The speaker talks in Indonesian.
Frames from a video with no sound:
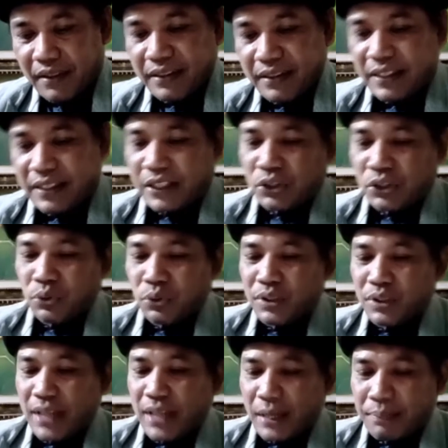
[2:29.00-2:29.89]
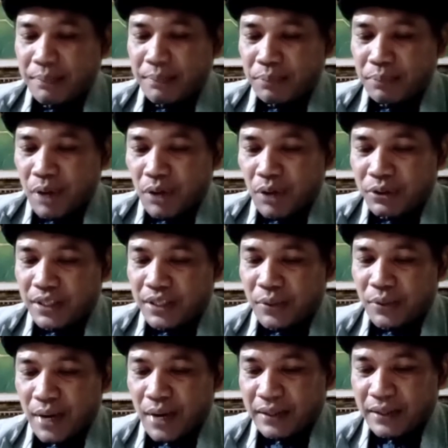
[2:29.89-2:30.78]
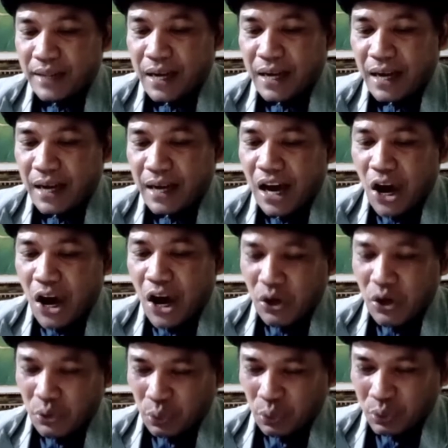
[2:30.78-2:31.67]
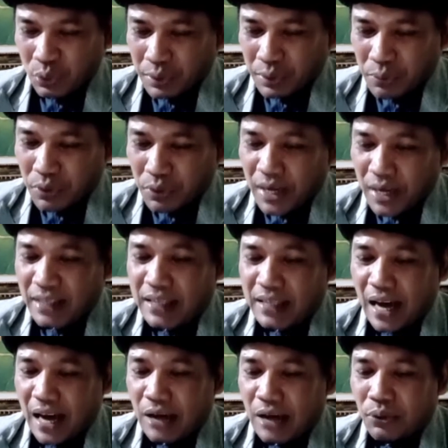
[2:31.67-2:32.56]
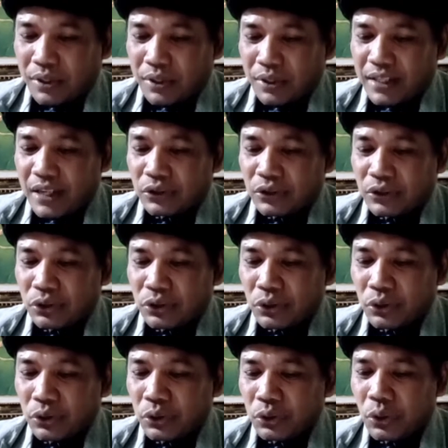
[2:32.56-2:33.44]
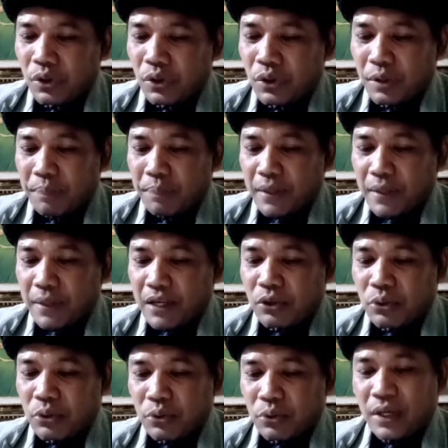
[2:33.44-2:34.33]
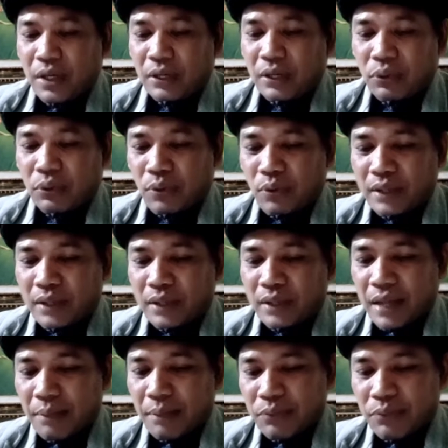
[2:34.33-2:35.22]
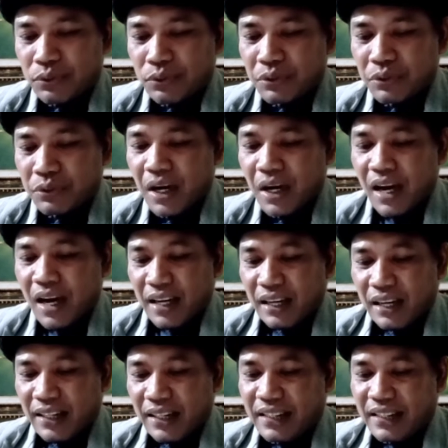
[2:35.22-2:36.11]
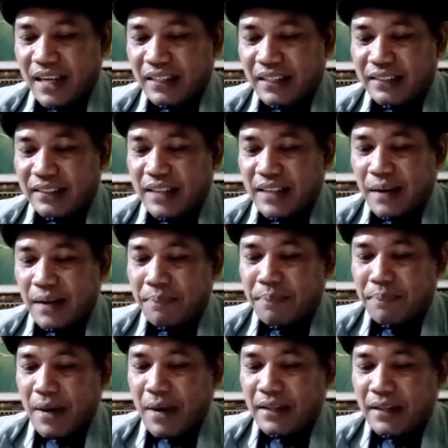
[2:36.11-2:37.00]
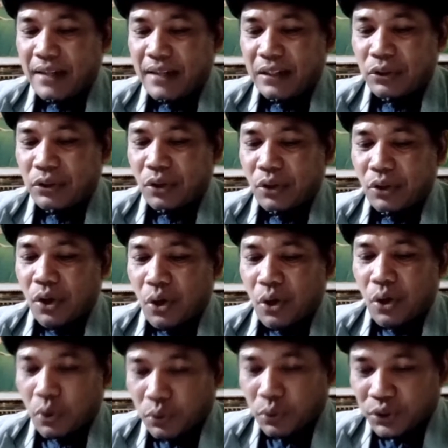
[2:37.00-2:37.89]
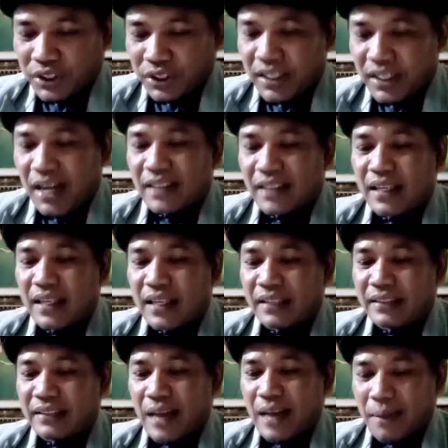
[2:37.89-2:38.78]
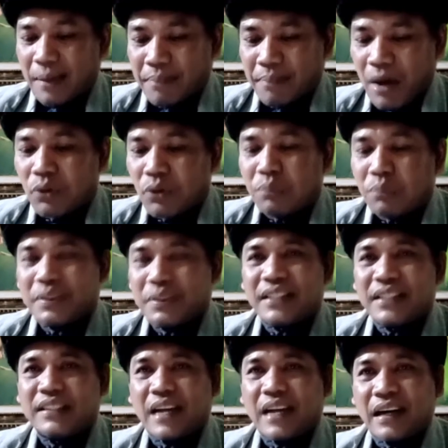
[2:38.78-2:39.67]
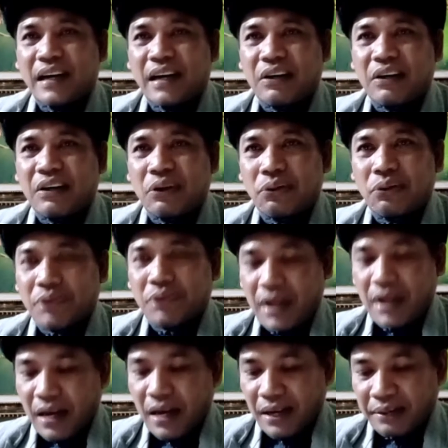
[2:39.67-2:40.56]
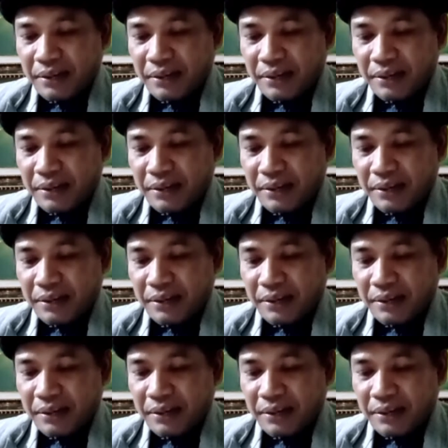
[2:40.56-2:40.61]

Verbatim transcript: di kesunyian Pulau Dewata, kutemukan alur yang jujur pada gurat wajahmu, keringat yang padat, usia yang tak mau menyisakan luka.